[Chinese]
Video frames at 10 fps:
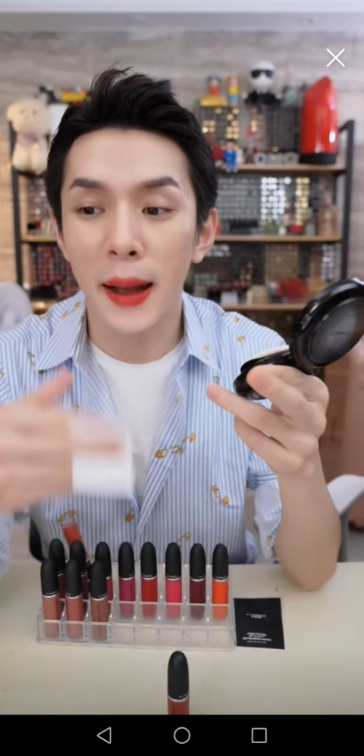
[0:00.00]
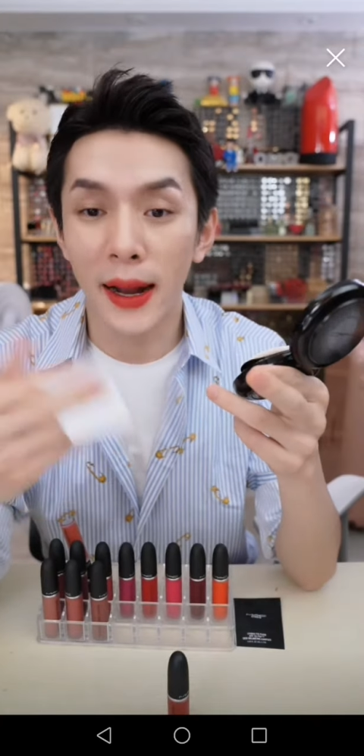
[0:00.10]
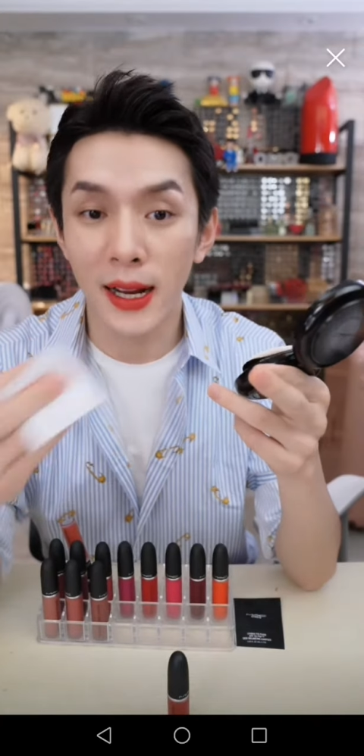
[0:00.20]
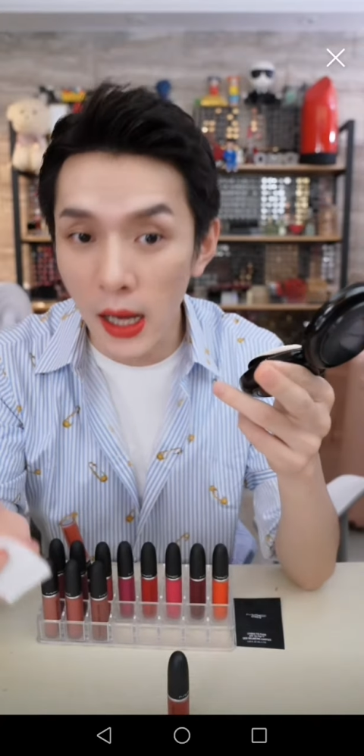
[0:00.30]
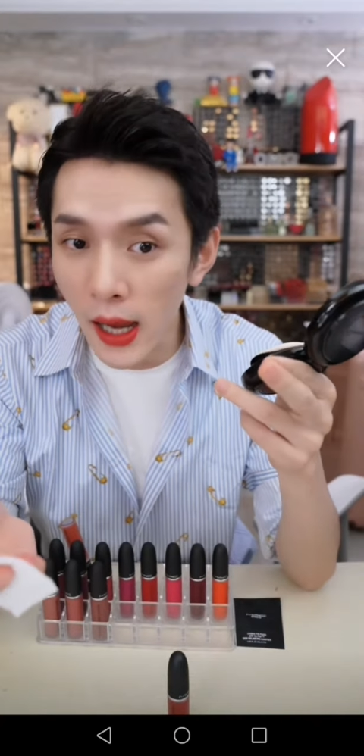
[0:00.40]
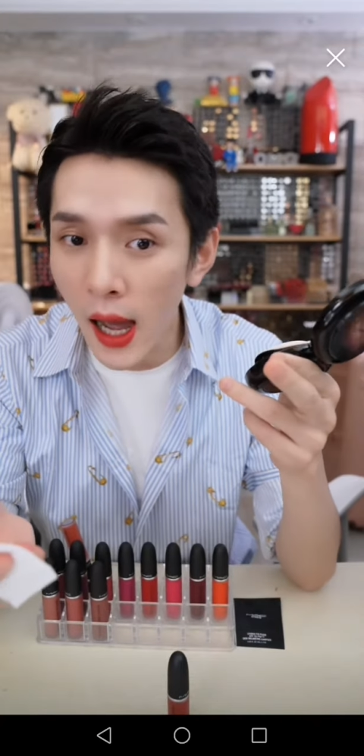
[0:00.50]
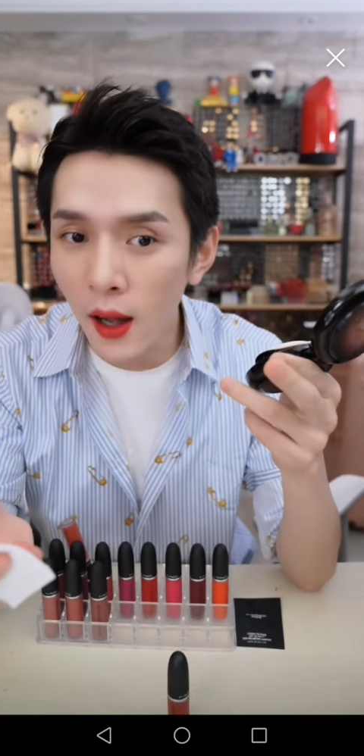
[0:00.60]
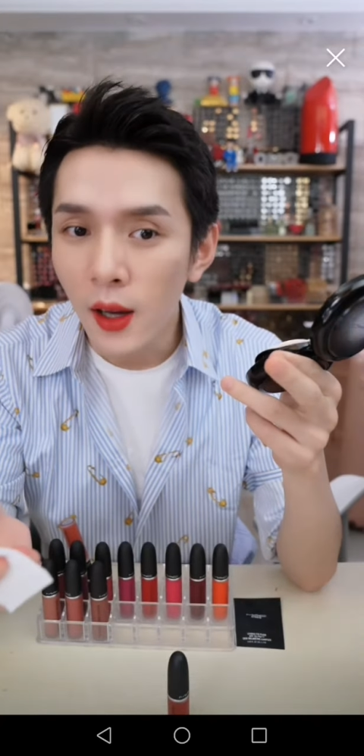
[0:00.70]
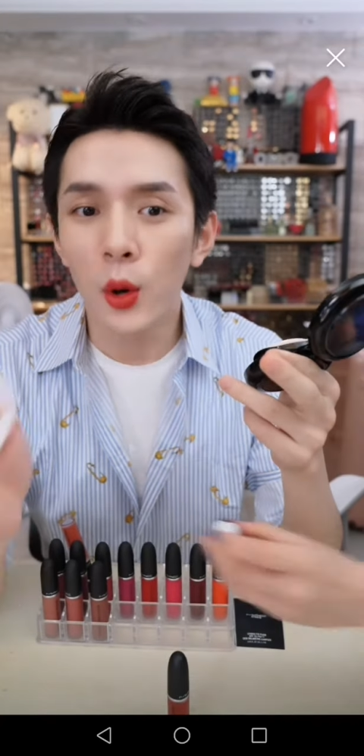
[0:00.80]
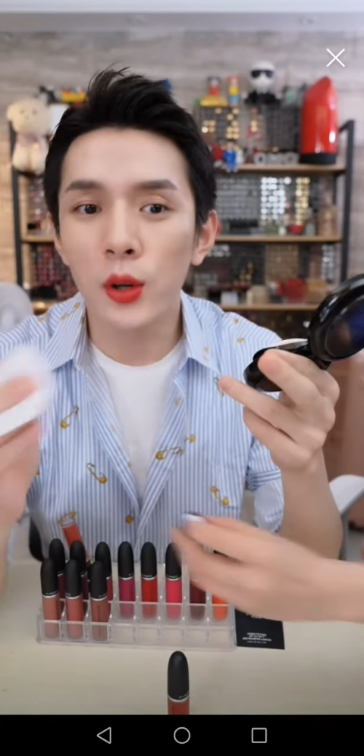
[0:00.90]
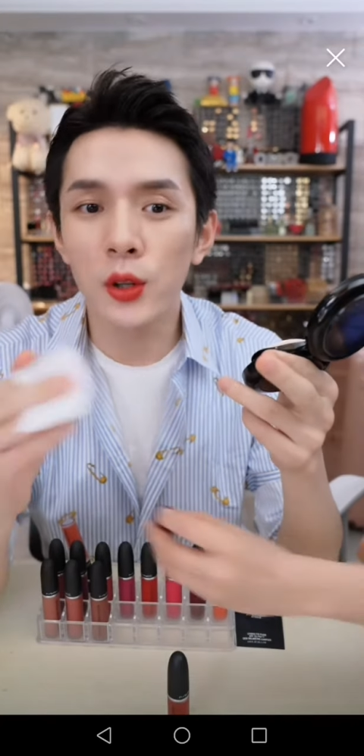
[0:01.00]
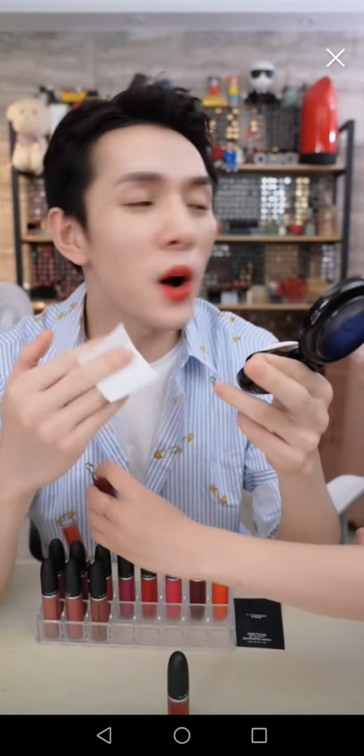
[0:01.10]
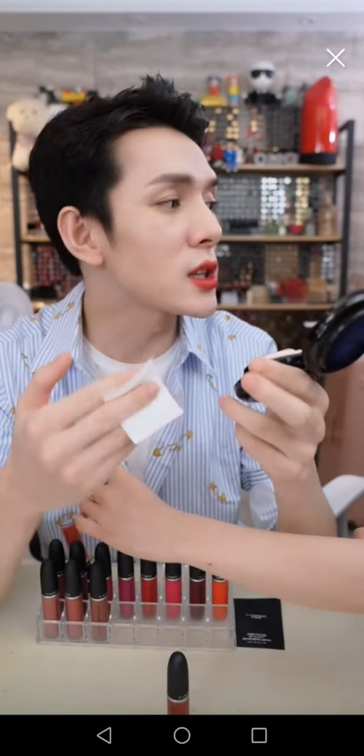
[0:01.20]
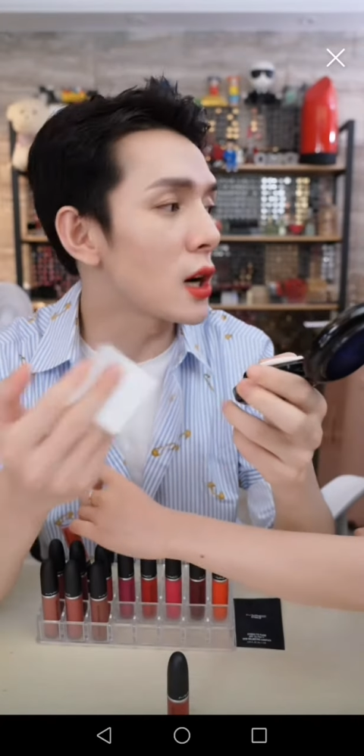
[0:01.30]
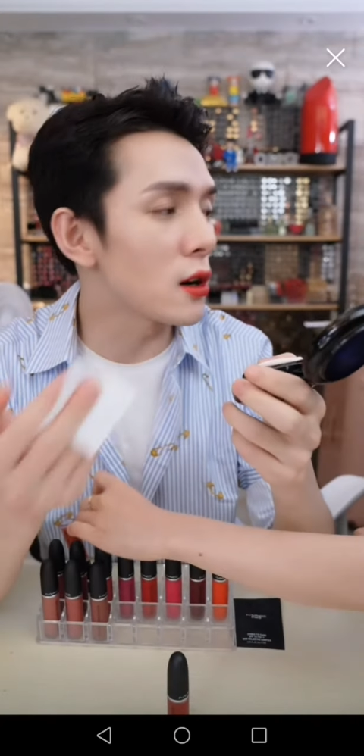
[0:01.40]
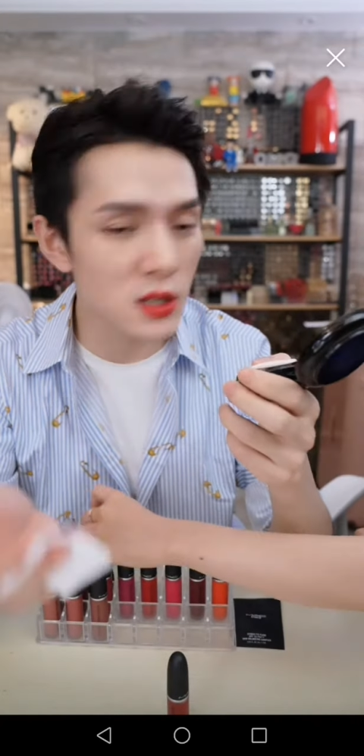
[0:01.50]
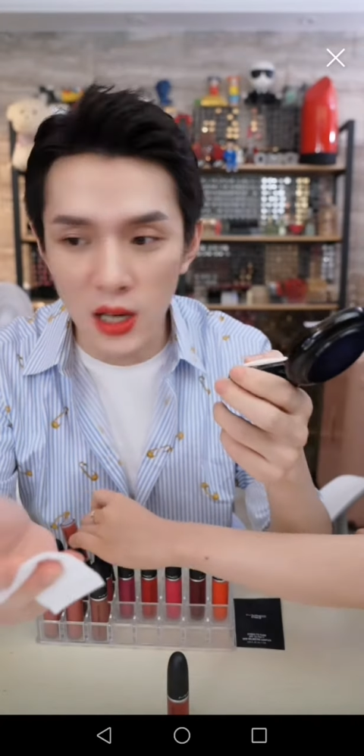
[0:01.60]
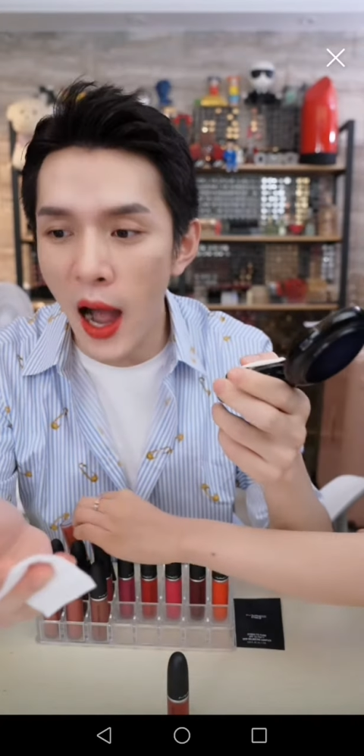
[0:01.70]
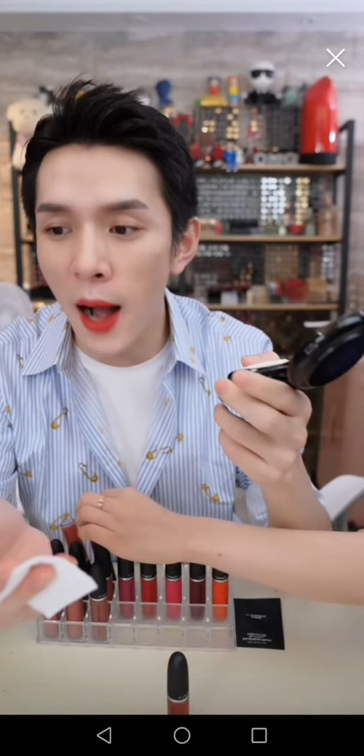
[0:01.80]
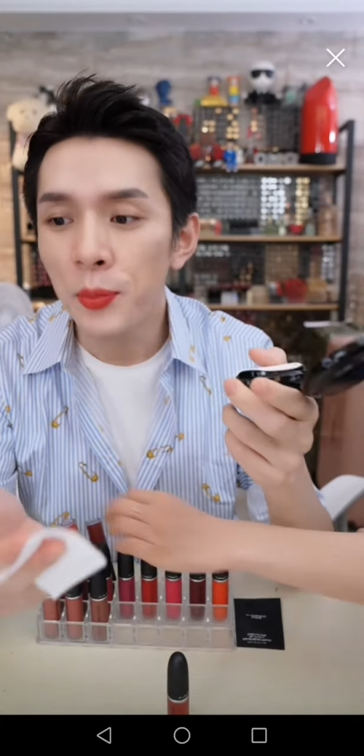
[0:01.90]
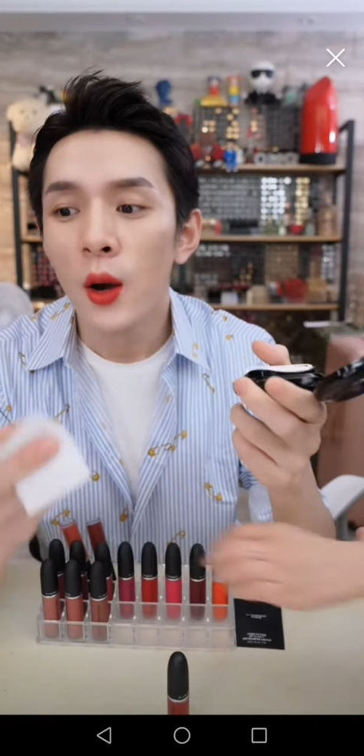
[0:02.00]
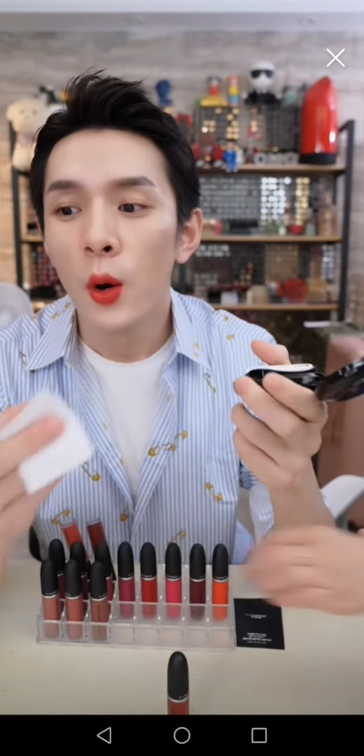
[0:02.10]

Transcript: 买个菜啊，或者逛个超市啊，